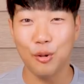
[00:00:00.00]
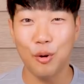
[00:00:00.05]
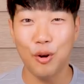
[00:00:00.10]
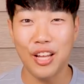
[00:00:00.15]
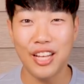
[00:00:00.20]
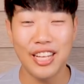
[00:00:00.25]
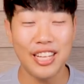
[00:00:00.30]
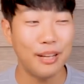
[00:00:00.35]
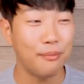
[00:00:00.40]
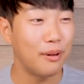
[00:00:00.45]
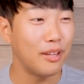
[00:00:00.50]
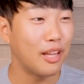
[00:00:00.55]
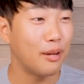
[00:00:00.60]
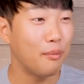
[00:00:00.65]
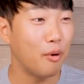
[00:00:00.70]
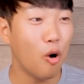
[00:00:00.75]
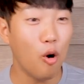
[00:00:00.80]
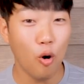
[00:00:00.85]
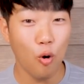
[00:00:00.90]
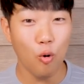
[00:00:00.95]
돌아다니다
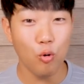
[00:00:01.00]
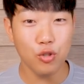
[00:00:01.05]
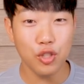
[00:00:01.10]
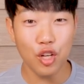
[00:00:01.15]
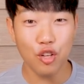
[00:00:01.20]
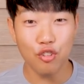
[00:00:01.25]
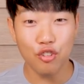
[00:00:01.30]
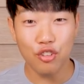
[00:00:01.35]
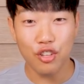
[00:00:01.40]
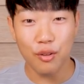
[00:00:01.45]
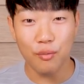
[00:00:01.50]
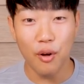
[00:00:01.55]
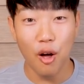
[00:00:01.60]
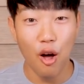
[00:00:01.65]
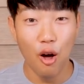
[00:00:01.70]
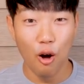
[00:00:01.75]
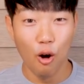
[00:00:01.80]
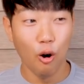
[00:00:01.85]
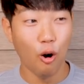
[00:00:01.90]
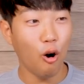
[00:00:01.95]
만나면 어 홍사원드님
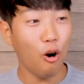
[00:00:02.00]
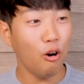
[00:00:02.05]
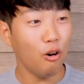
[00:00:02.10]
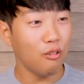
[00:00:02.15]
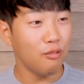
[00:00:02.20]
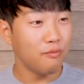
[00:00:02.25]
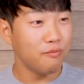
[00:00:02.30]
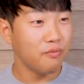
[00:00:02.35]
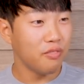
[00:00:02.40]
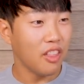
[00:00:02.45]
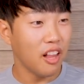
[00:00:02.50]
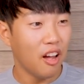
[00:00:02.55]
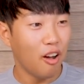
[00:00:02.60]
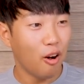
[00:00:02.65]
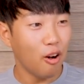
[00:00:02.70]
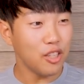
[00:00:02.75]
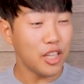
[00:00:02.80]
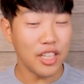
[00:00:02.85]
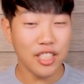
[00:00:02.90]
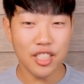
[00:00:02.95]
어
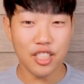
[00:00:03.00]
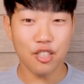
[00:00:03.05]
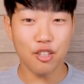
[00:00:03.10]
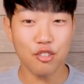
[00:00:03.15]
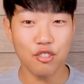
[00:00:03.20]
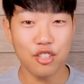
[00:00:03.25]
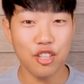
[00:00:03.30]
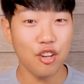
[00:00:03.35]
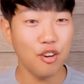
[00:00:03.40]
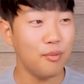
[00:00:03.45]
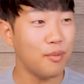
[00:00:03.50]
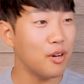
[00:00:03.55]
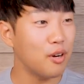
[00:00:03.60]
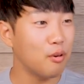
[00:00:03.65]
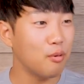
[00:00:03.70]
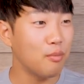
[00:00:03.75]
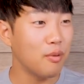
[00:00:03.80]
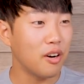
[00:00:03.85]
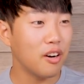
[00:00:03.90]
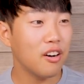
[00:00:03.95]
어 사진 찍어주세요 막
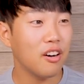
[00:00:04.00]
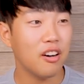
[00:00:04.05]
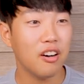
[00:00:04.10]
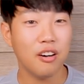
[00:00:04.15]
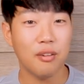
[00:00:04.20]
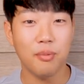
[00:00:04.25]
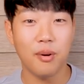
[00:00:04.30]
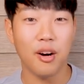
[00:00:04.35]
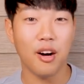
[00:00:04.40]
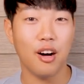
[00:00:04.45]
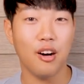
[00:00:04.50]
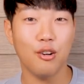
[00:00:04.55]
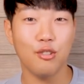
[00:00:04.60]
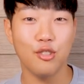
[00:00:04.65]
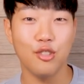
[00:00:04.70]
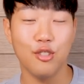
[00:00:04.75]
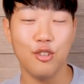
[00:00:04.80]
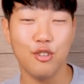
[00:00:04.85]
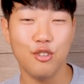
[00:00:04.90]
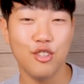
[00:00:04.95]
이러고 막, 막 하거든요.